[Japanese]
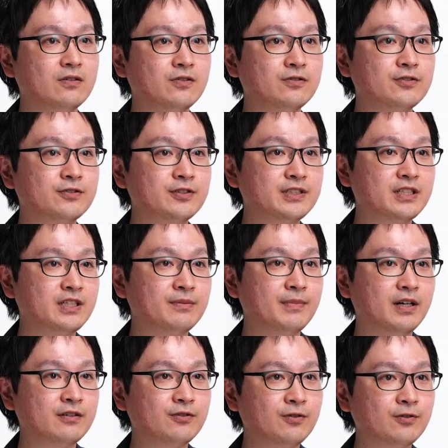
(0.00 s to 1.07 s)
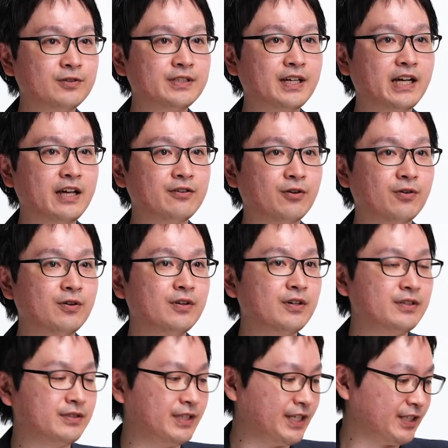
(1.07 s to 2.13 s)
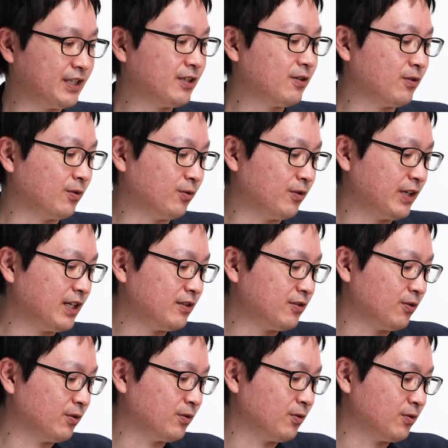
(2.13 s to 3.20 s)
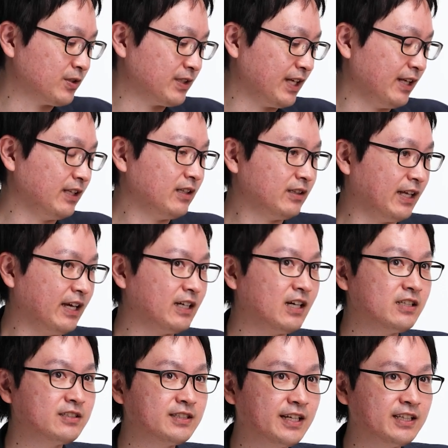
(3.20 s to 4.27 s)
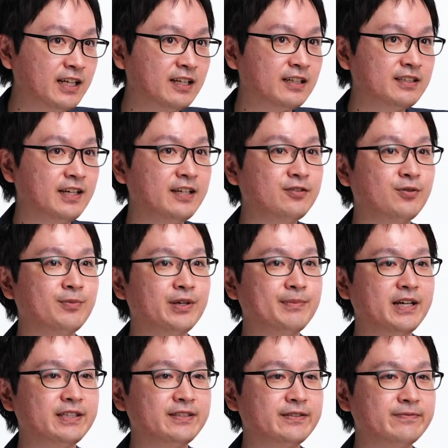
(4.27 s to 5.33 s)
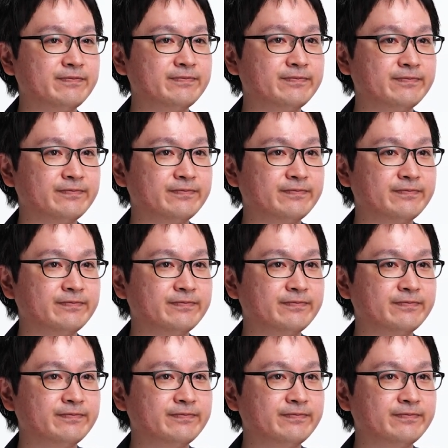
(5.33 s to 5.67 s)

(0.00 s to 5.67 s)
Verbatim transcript: 美しいマクロの世界をぜひこのレンズを通して体感していただきたいと思います